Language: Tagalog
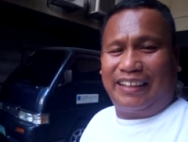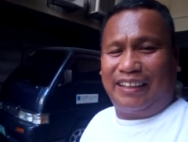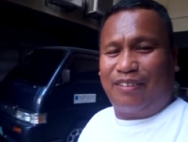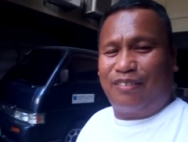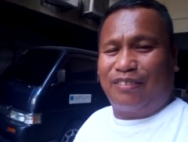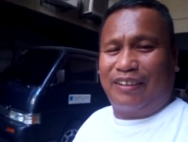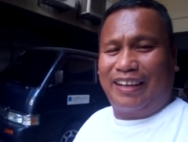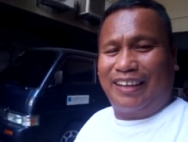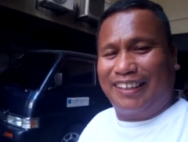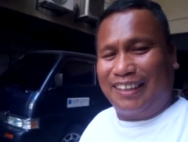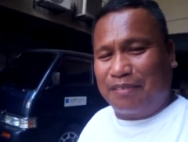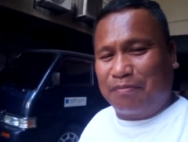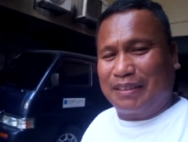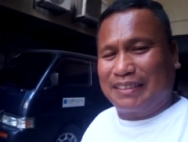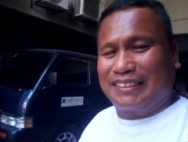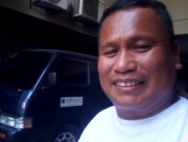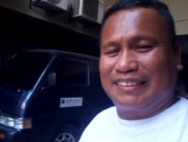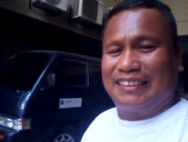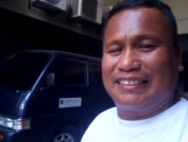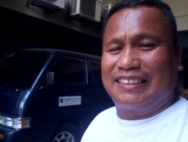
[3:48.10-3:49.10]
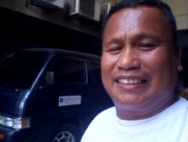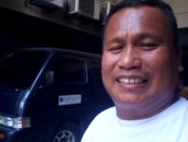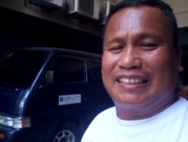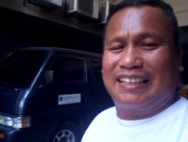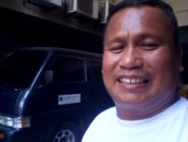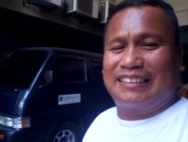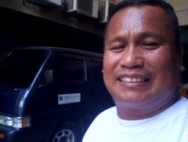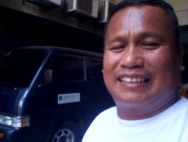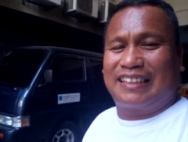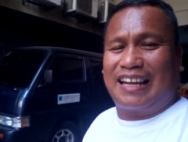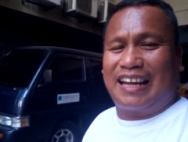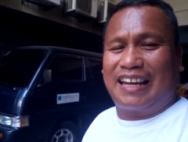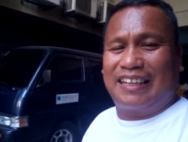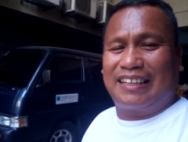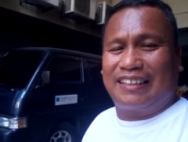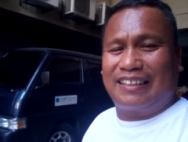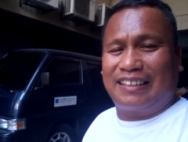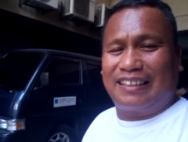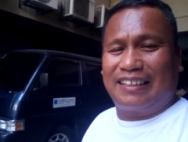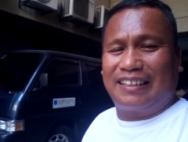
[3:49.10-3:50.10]
Kung ilan man sila dyan nakasagay,
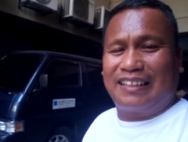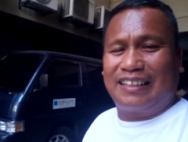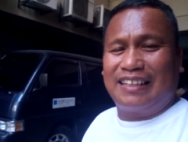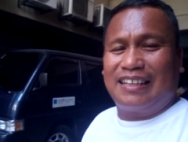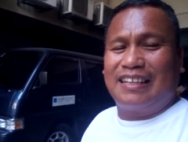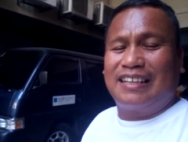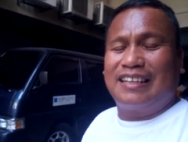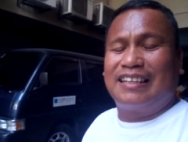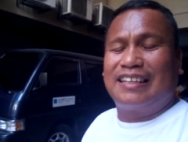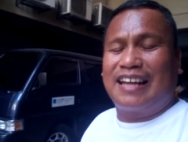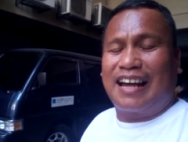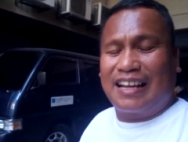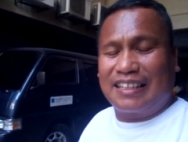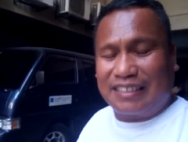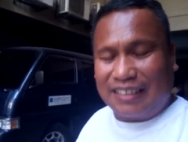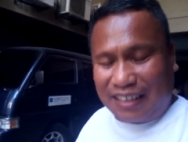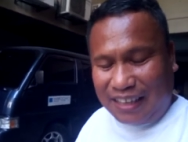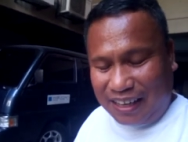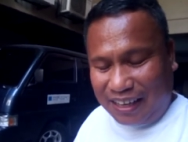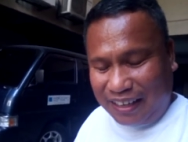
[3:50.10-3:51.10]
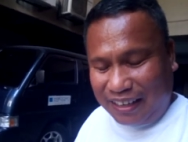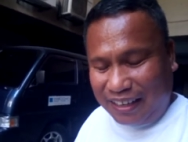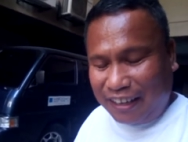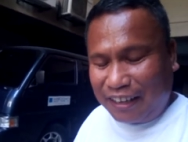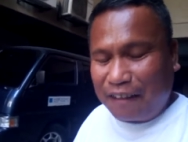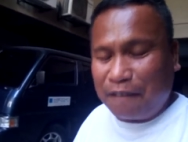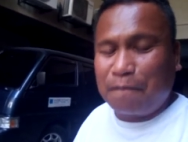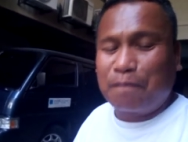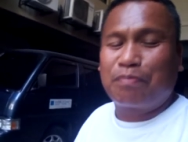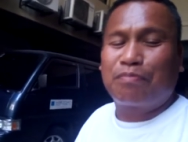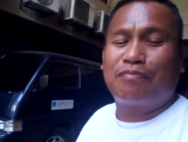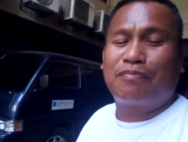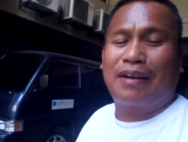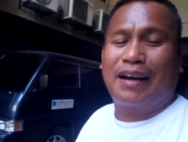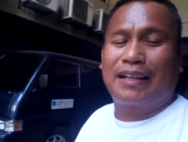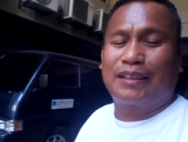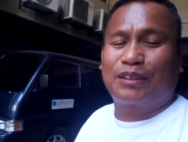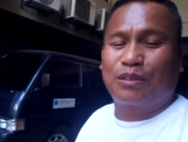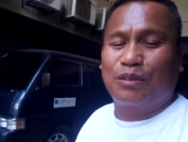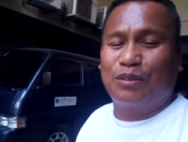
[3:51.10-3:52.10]
nakasakay,
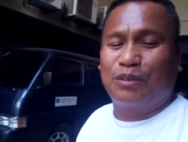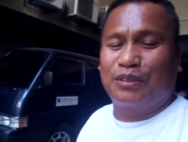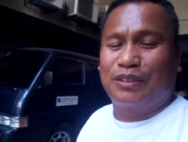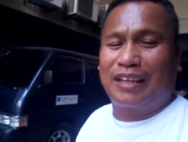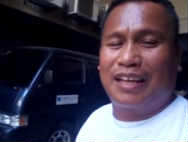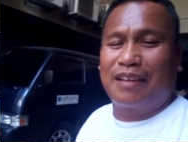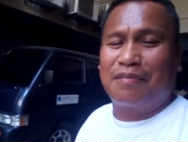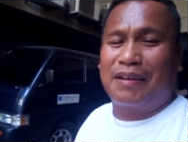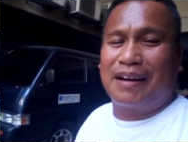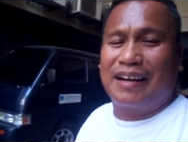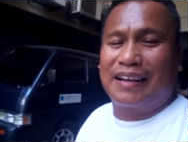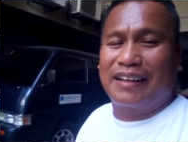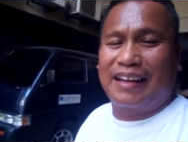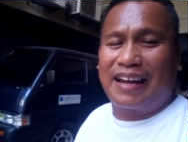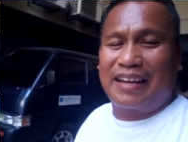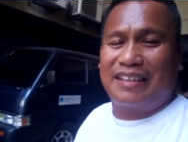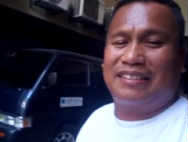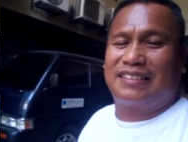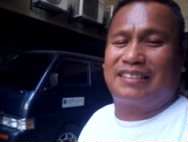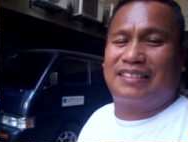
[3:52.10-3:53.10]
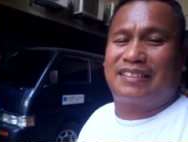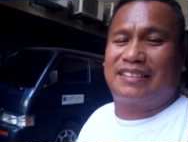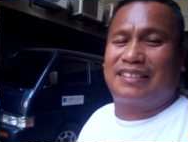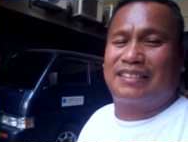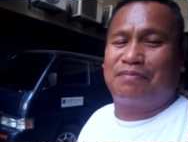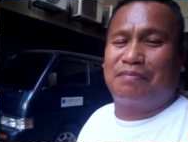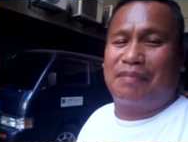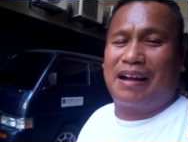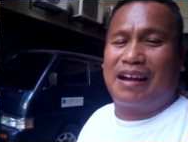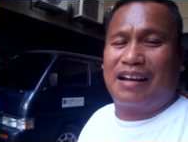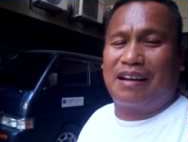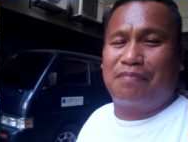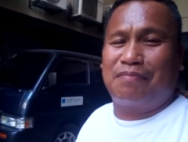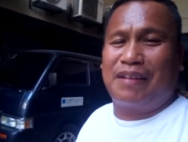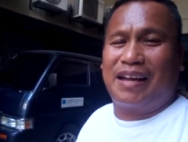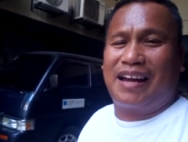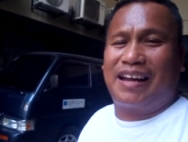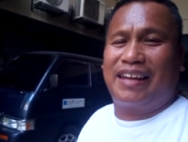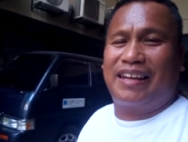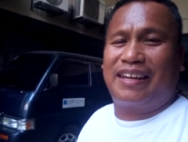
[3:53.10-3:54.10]
mga tulog na yung mga guys, mga
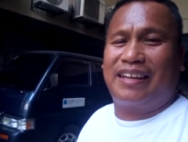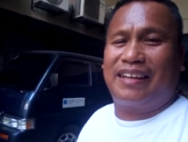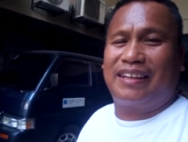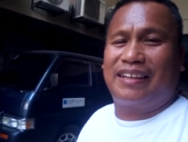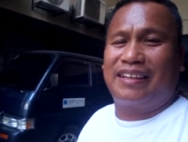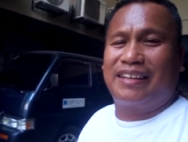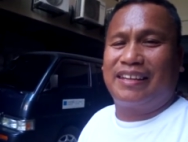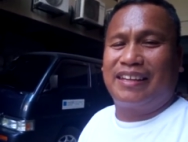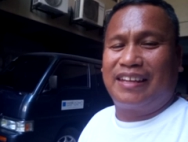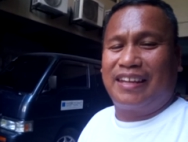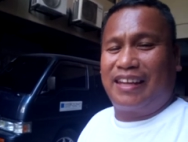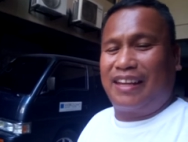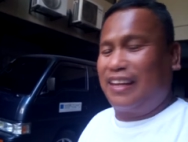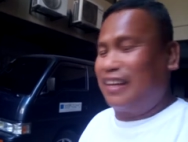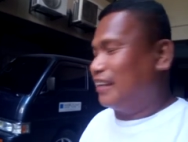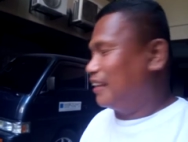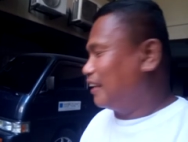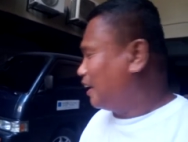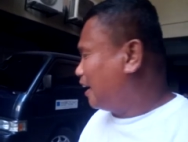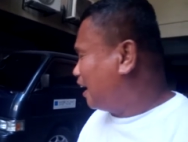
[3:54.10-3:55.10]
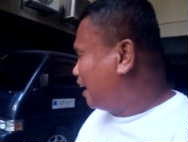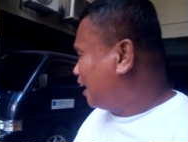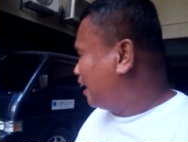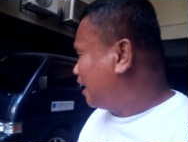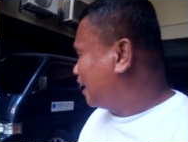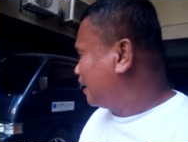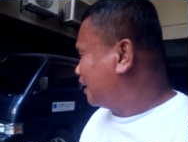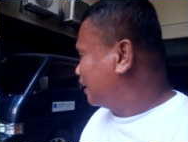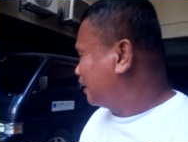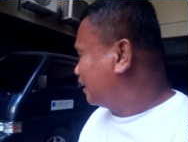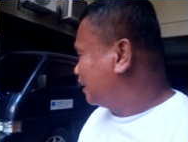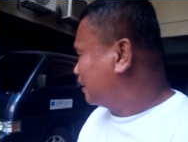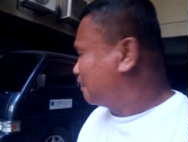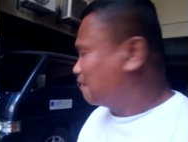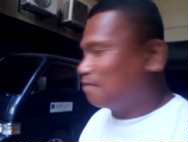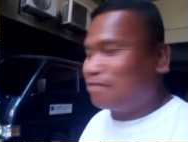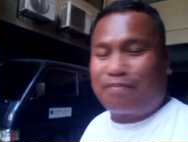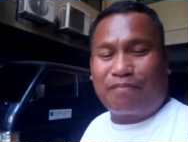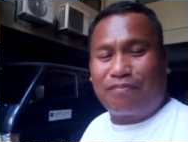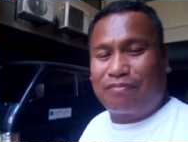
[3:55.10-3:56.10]
kabiyahe. Kaya,
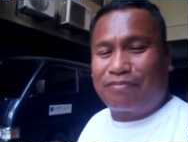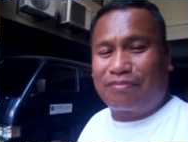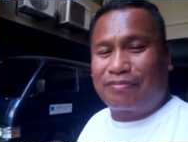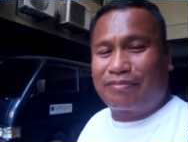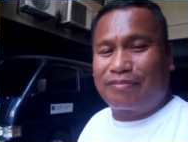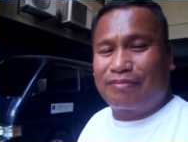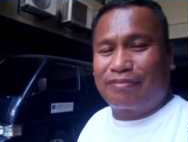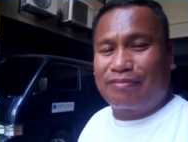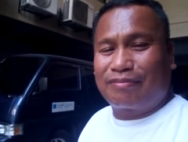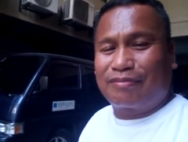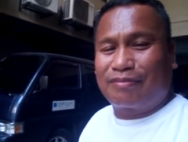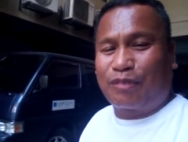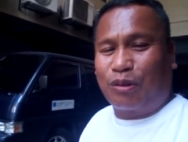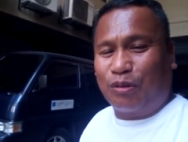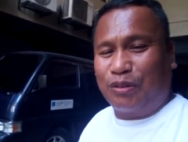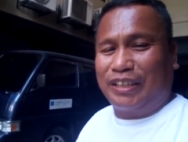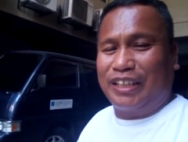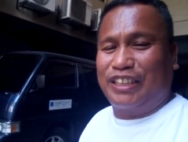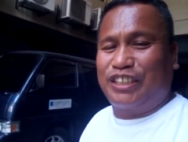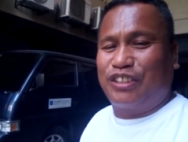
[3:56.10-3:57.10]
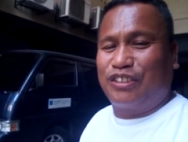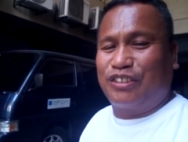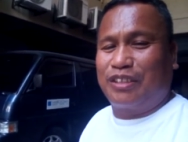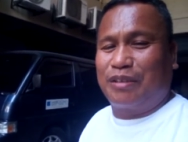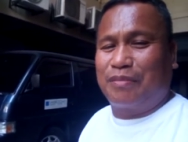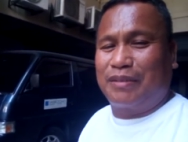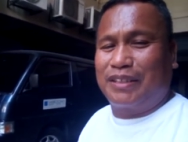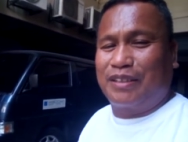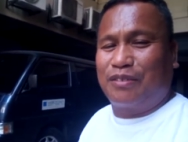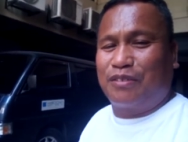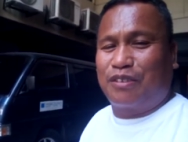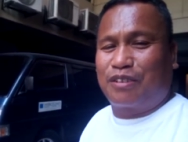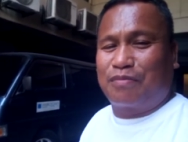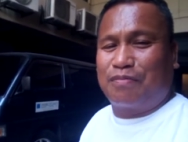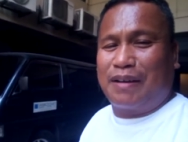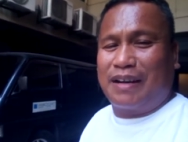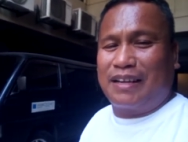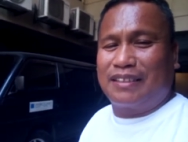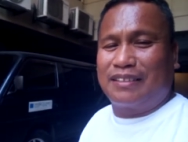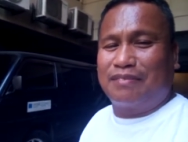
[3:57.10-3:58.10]
condition naman yung
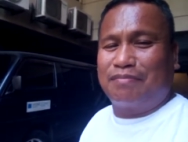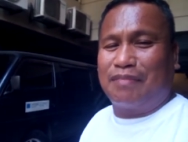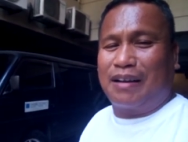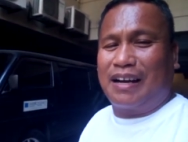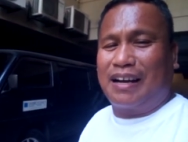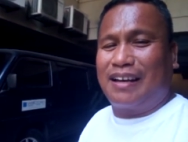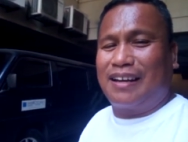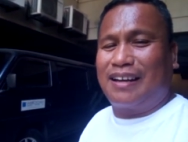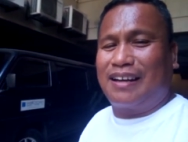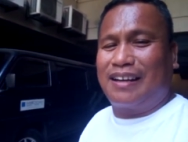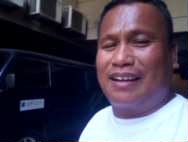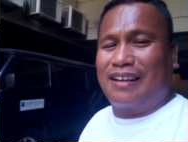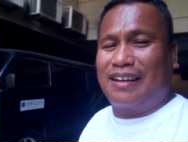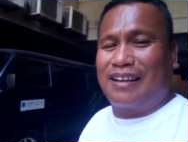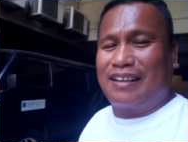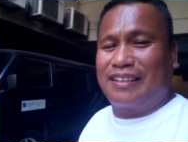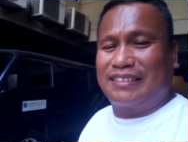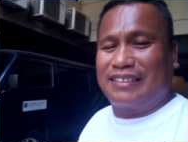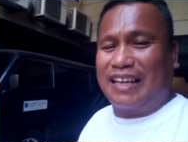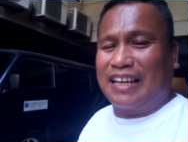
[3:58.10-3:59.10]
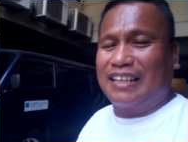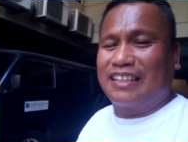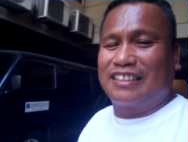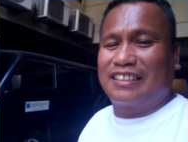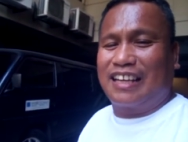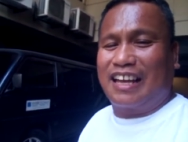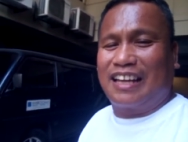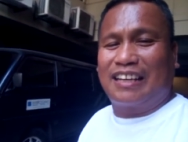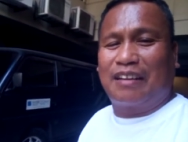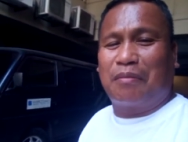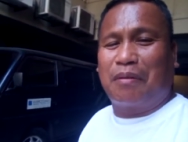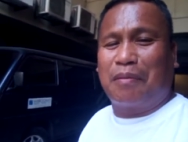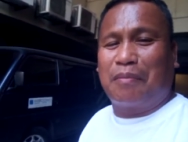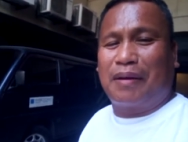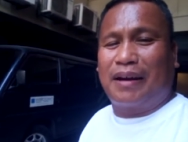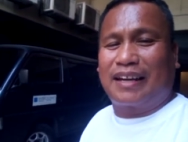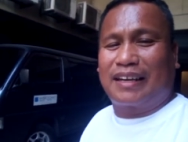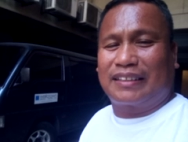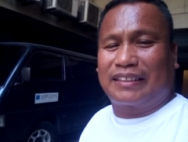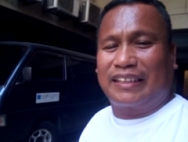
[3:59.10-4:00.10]
urban. Baka sana-sana man
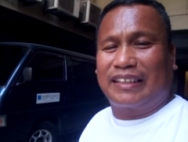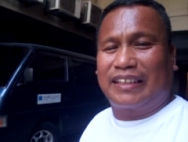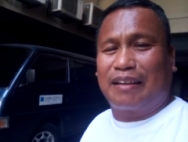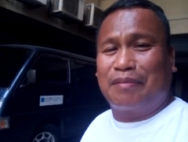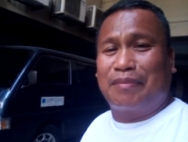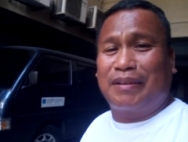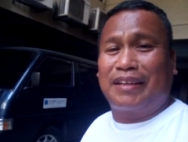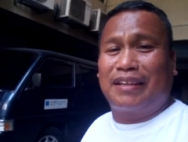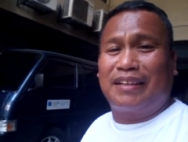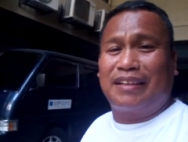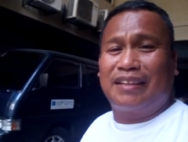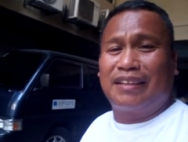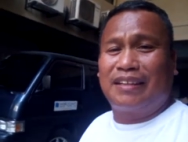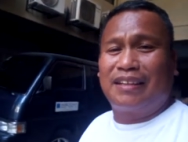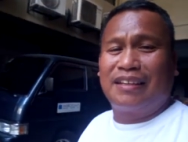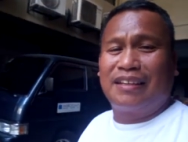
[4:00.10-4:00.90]
makarating kami.